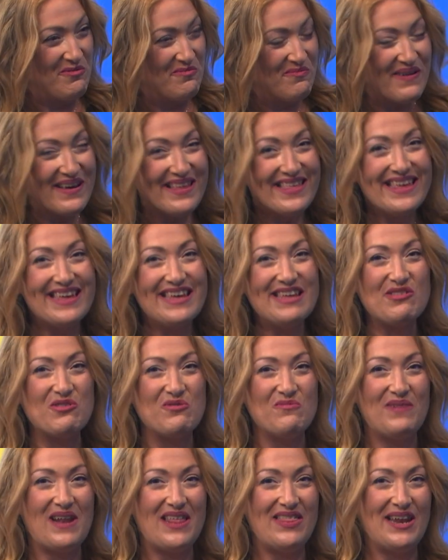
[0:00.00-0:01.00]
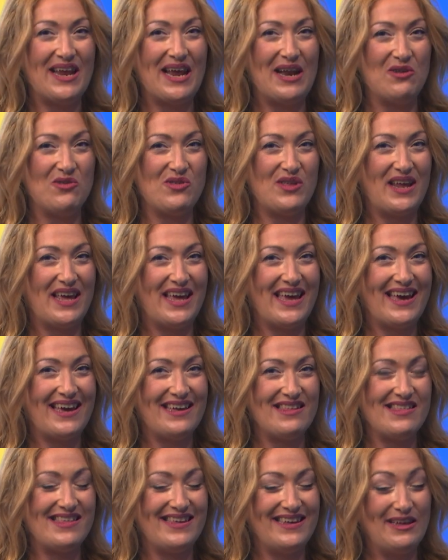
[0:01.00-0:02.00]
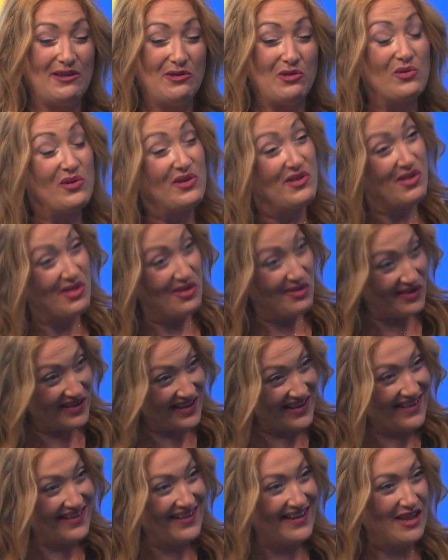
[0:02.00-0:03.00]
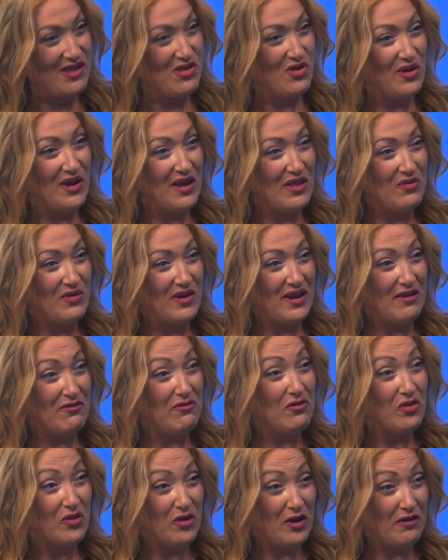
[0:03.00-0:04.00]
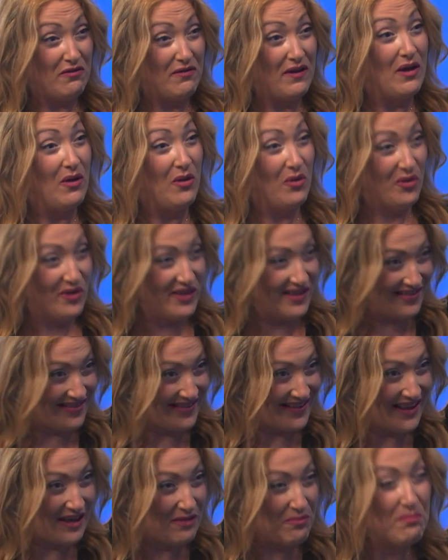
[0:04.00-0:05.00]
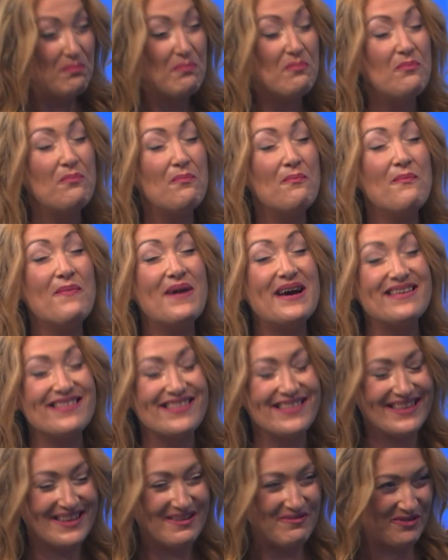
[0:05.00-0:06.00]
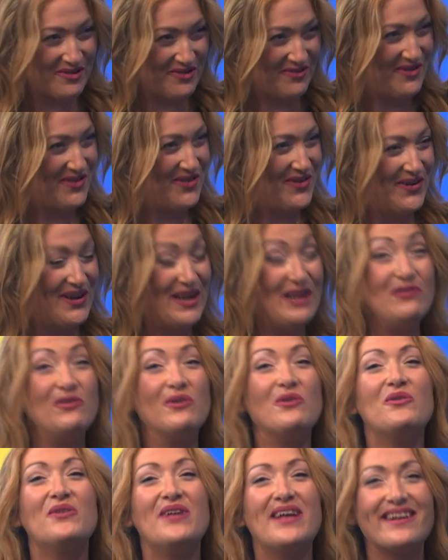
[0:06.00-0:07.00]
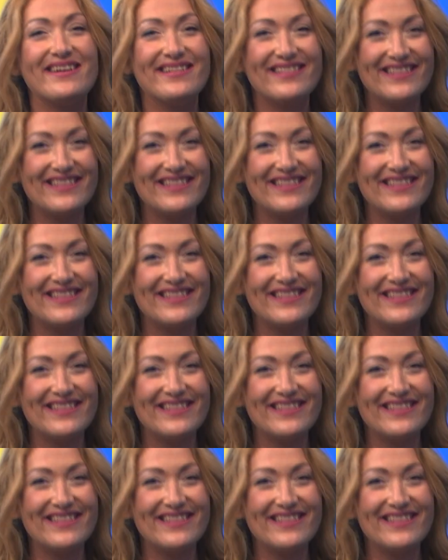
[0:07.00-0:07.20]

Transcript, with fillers: acompañes, un placer que nos traigas eh, tu historia, la historia de una fotógrafa hoy en día más que profesional, toda una